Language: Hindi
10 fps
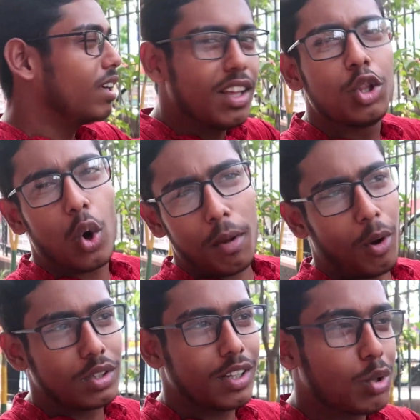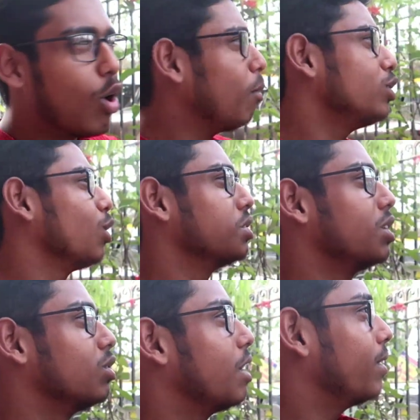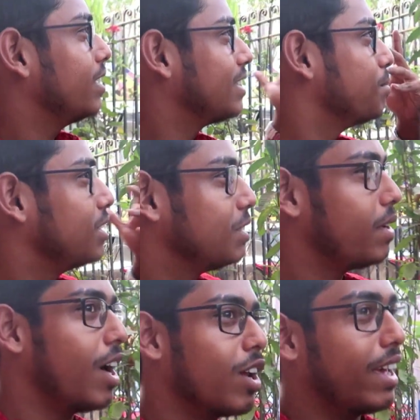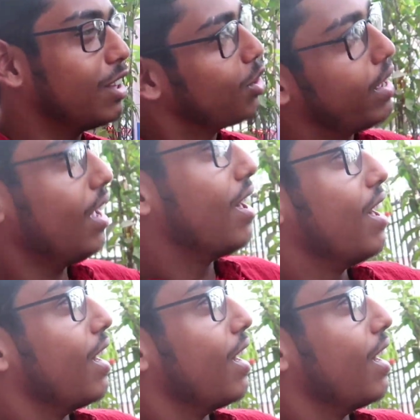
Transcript: नहीं है थोड़ा बहुत है थोड़ा बहुत से कुछ नहीं होता है भाई ये सब चीज़ में अगर है तो है